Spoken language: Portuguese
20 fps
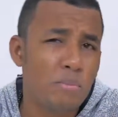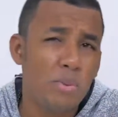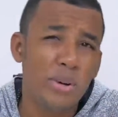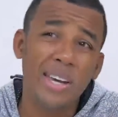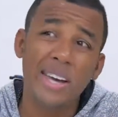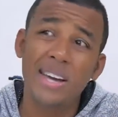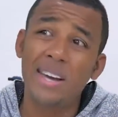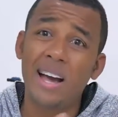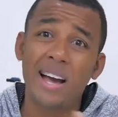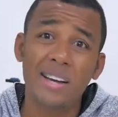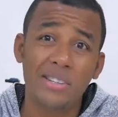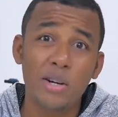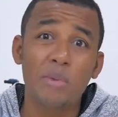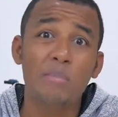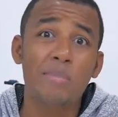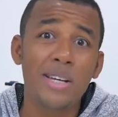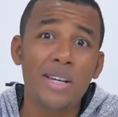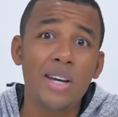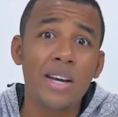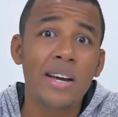Porque a
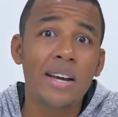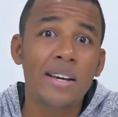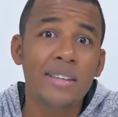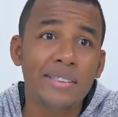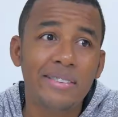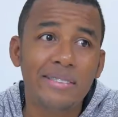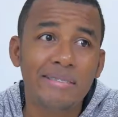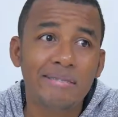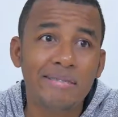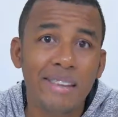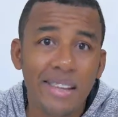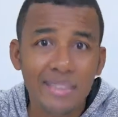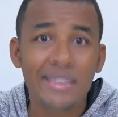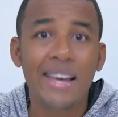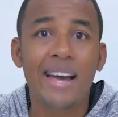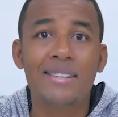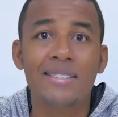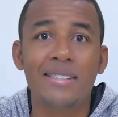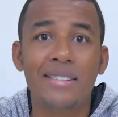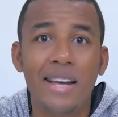Xiaomi tem
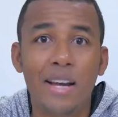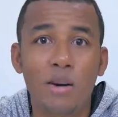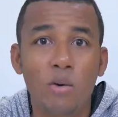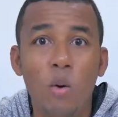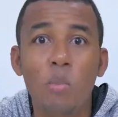dessa, né?